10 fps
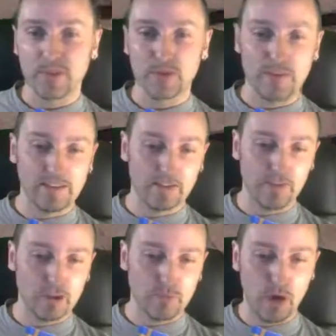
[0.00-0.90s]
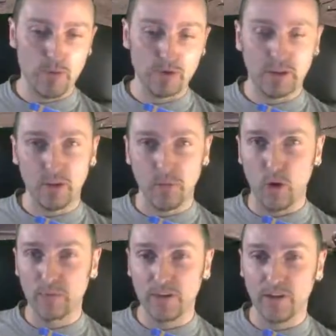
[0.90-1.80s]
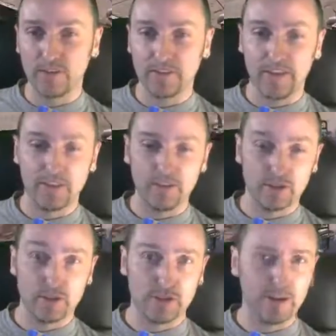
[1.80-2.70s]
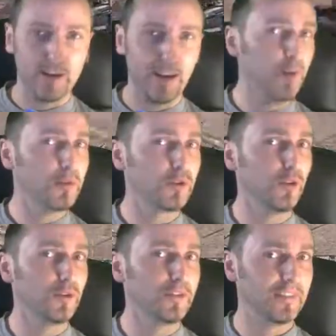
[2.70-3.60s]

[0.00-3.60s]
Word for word: Ich weiß jetzt gar nicht mehr, ob ich dann nochmal umgeladen hatte. Ich glaube schon.